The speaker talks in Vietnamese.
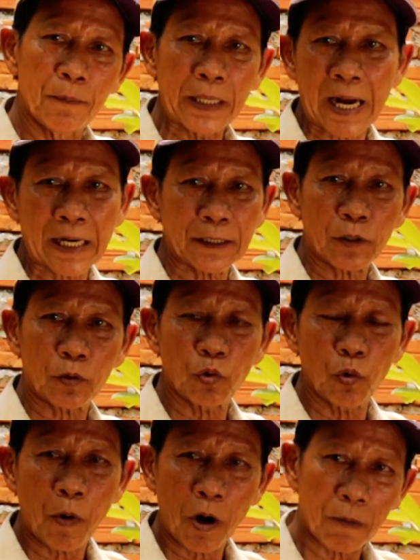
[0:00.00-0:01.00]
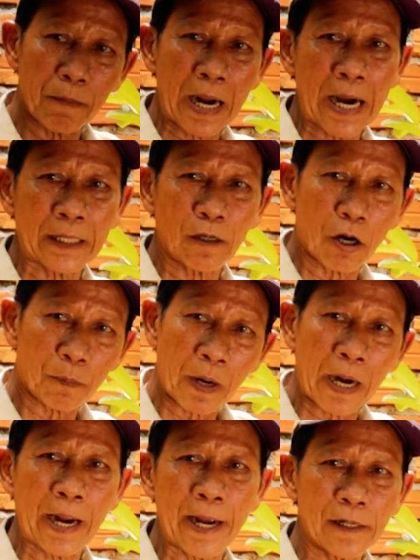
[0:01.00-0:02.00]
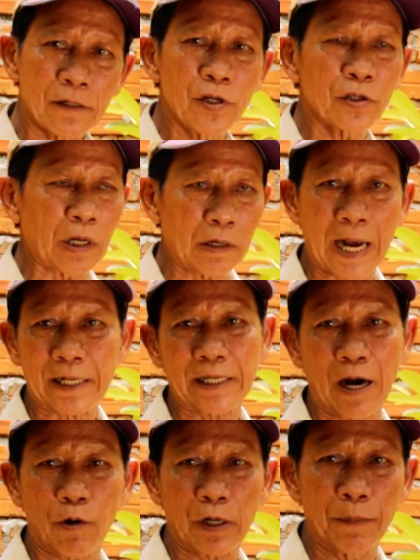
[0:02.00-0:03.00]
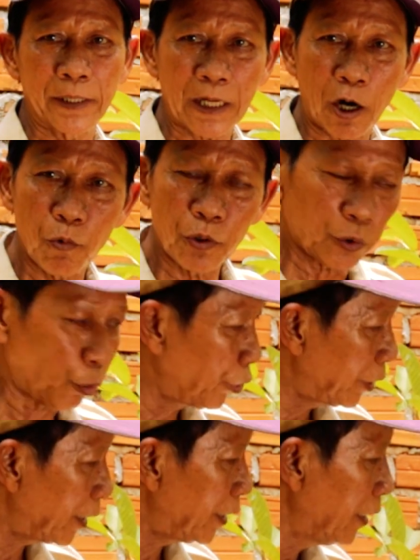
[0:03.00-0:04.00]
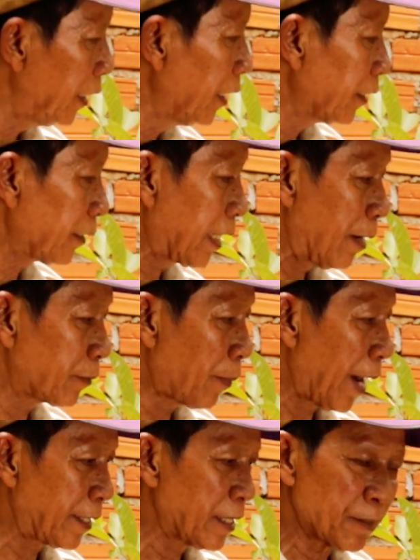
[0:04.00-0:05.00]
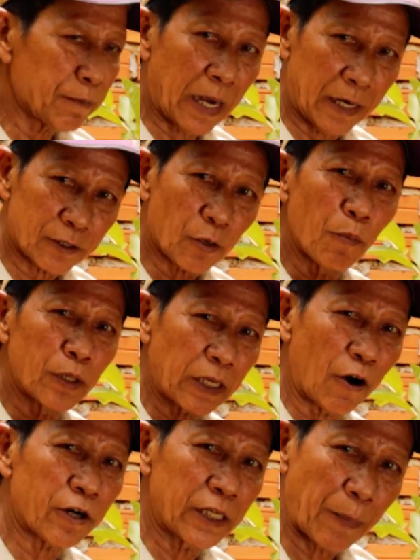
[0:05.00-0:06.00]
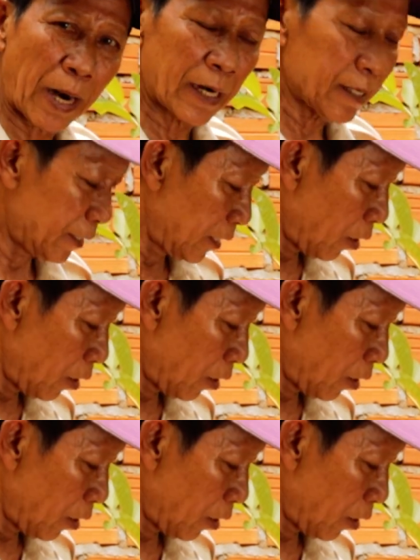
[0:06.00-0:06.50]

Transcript: mình ai từ tù phò ban ọt play cứ dương thở cắt trâu để mới ao với tù lý để đam tờ bike bà là xong mười thằng ọt này bà